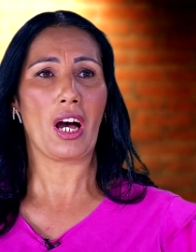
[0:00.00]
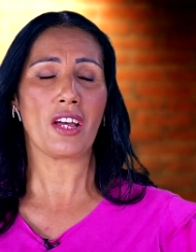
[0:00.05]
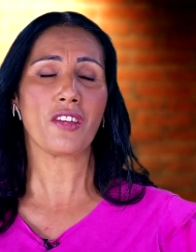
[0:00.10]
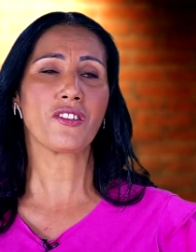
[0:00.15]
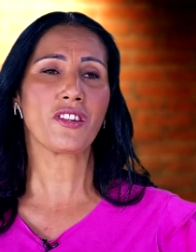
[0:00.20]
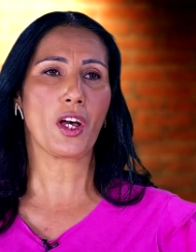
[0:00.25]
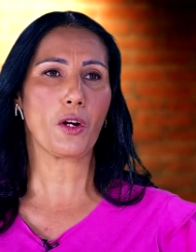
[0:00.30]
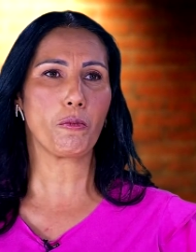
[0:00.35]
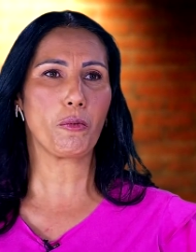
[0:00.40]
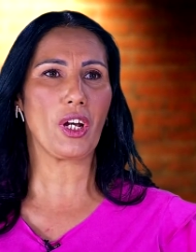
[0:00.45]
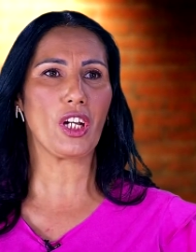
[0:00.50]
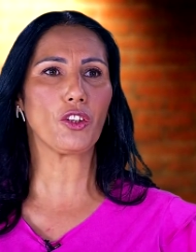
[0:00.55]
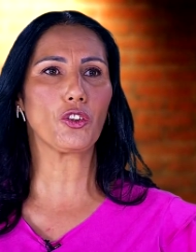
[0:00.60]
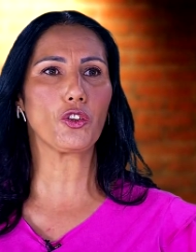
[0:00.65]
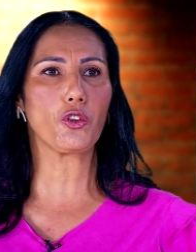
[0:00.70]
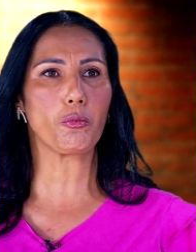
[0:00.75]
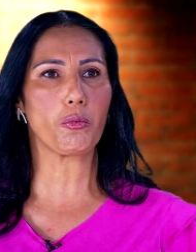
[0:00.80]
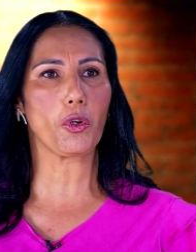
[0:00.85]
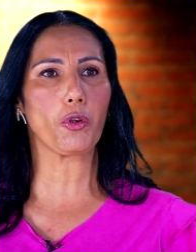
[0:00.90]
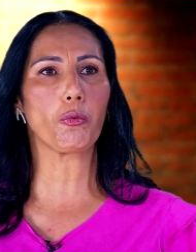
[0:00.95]
sabendo
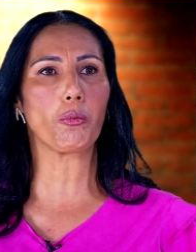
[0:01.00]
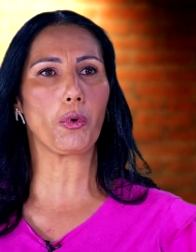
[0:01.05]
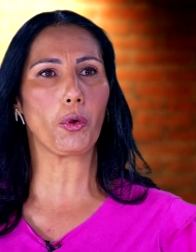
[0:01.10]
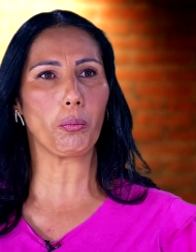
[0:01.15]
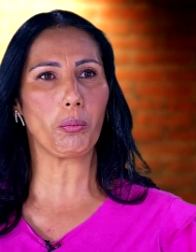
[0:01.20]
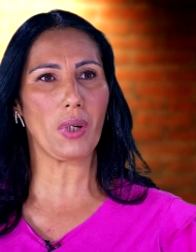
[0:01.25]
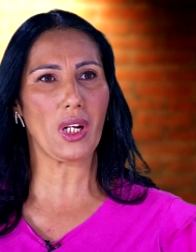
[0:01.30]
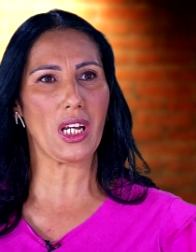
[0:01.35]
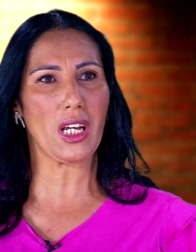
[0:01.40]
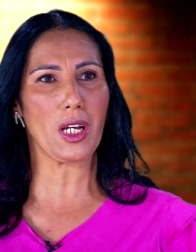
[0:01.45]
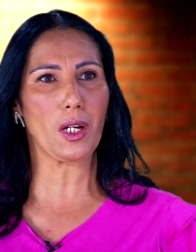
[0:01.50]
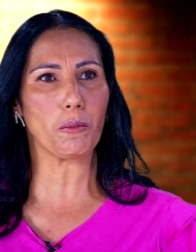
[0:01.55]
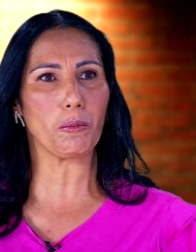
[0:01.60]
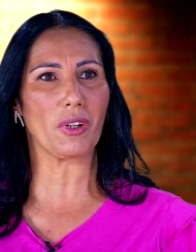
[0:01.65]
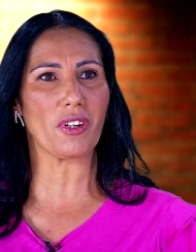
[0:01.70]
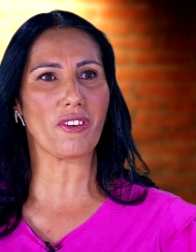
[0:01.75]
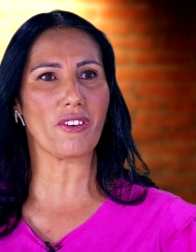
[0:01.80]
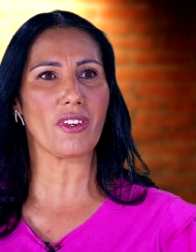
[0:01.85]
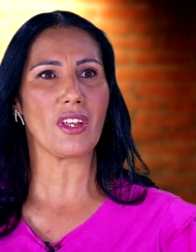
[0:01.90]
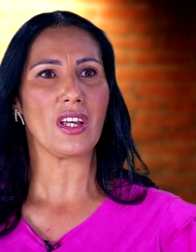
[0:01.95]
dos meus
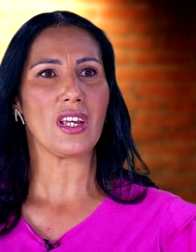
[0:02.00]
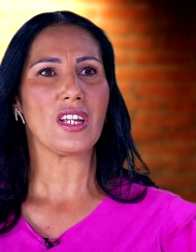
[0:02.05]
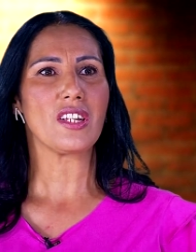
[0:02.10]
problemas,